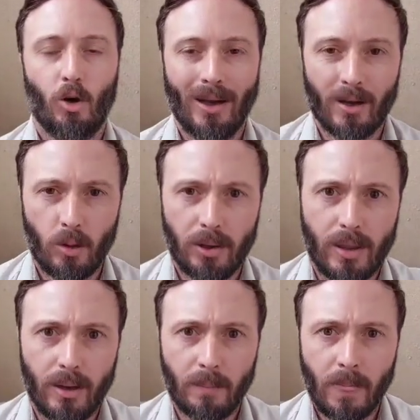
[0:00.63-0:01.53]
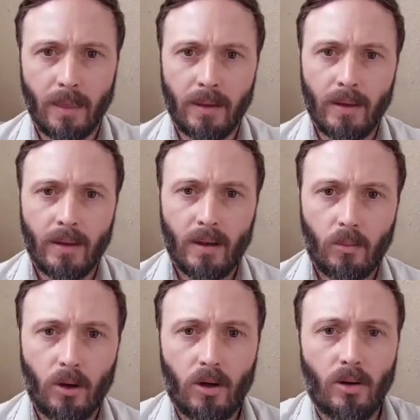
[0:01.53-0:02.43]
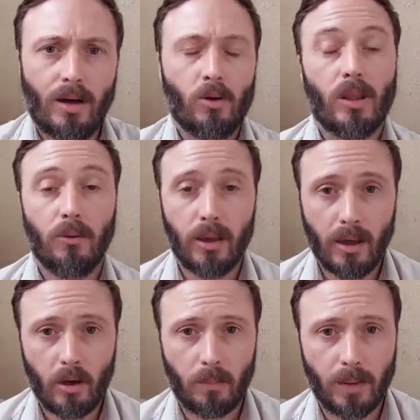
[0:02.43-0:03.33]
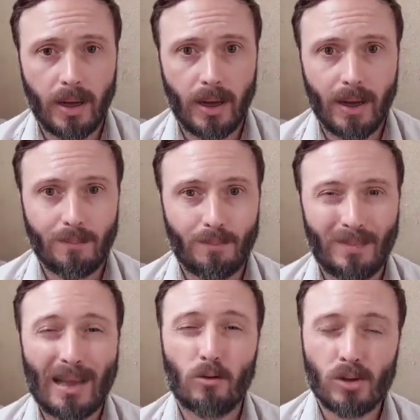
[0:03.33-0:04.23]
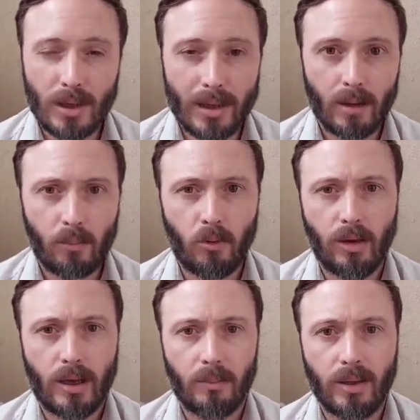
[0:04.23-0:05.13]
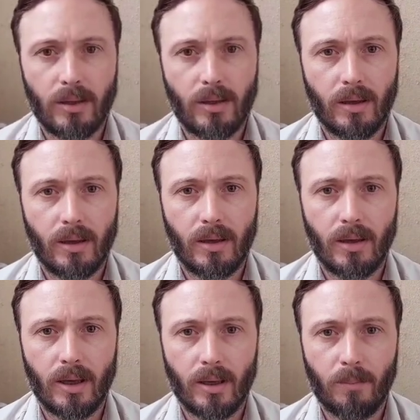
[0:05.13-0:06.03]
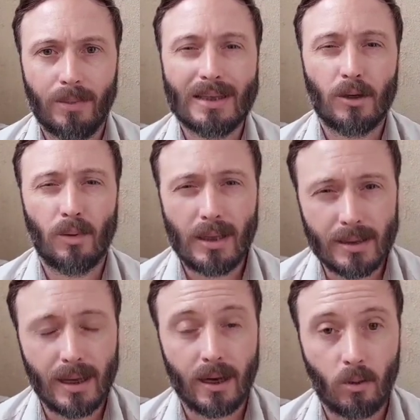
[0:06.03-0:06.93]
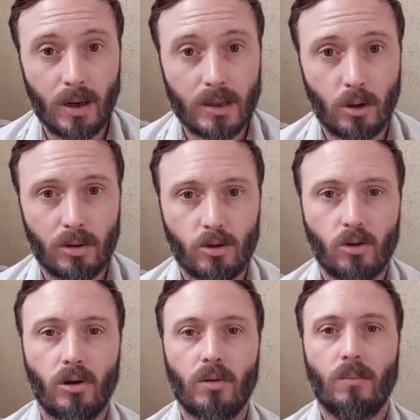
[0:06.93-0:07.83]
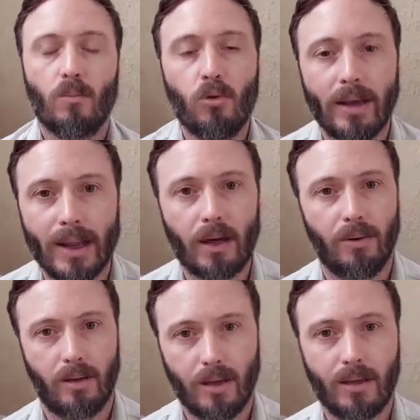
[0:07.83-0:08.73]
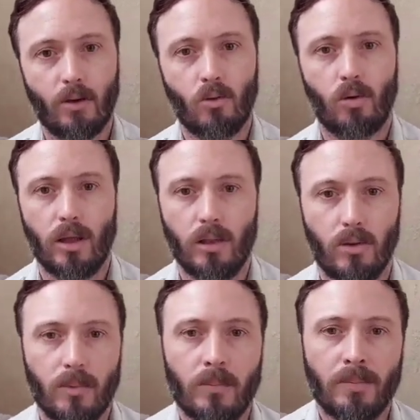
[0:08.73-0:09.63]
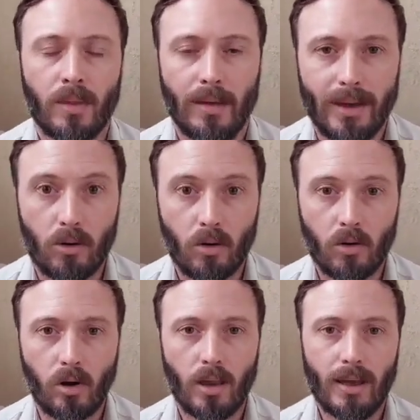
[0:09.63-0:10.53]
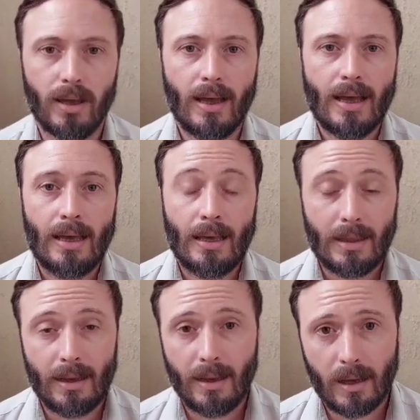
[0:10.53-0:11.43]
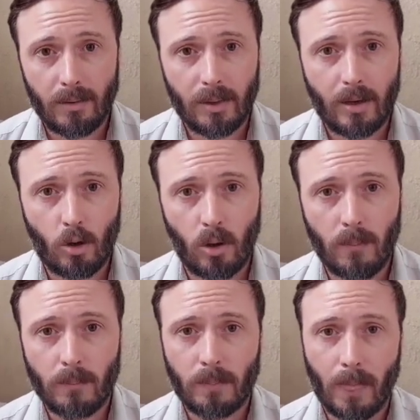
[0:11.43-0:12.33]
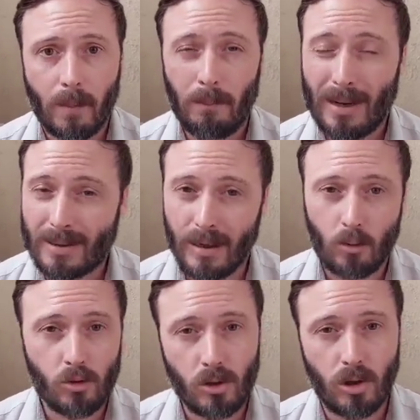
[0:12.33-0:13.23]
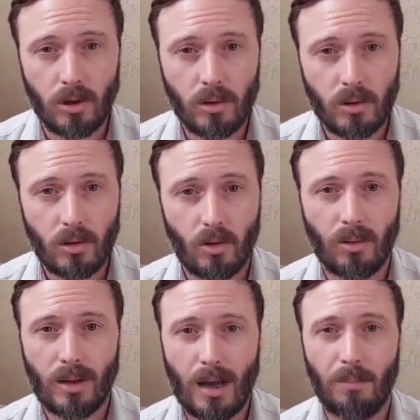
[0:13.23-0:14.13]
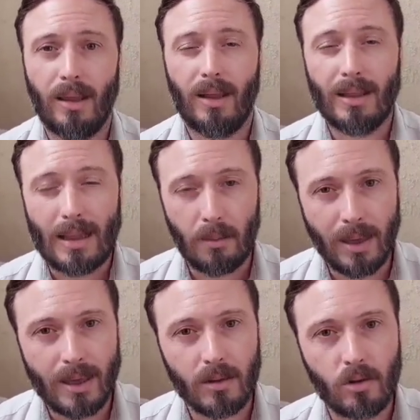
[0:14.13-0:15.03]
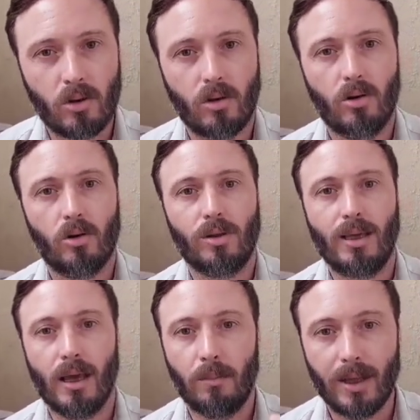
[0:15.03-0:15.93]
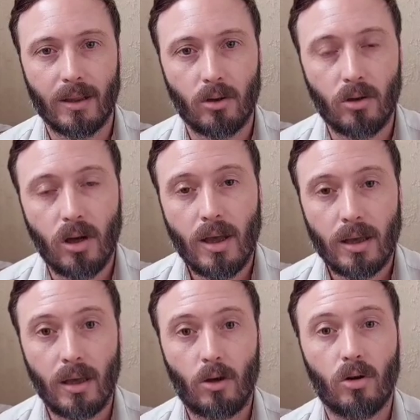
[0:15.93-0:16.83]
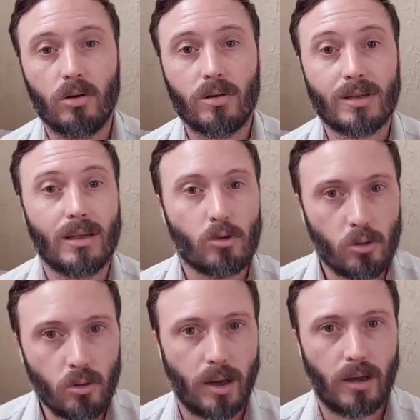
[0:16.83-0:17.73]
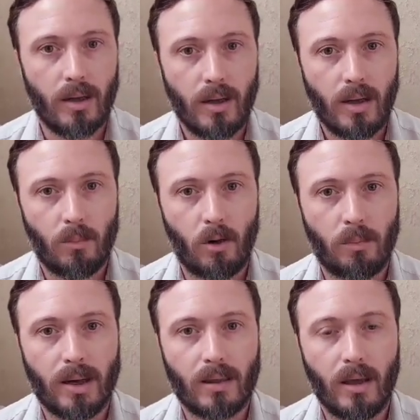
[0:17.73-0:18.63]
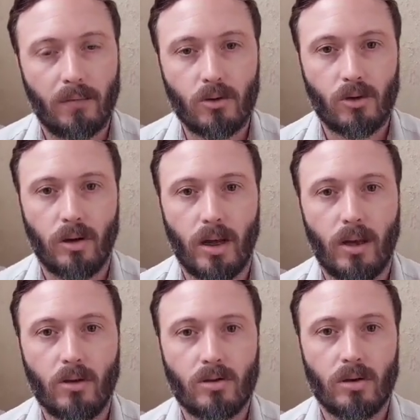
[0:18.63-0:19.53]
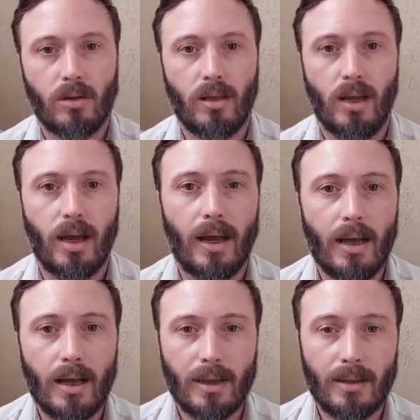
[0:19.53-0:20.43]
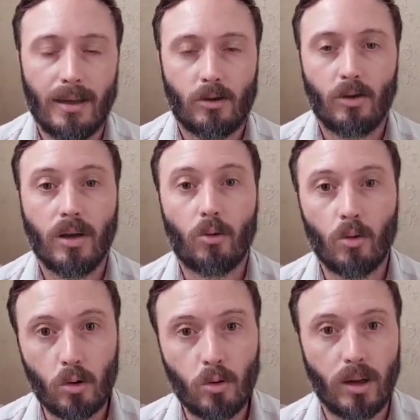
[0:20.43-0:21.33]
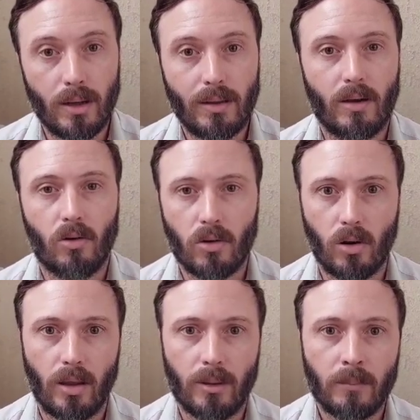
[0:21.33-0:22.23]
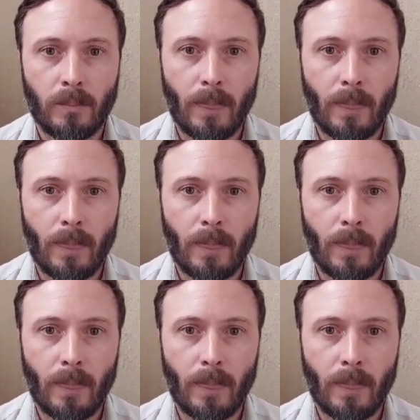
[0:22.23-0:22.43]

Hola, ¿cómo están? Bueno, hago este video para denunciar públicamente y visibilizar una situación muy grave que está ocurriendo en Concordia y tiene que ver con persecución, con amedrentamiento, con hostigamiento y con censura por parte de funcionarios de la Dirección de Cultura de Concordia.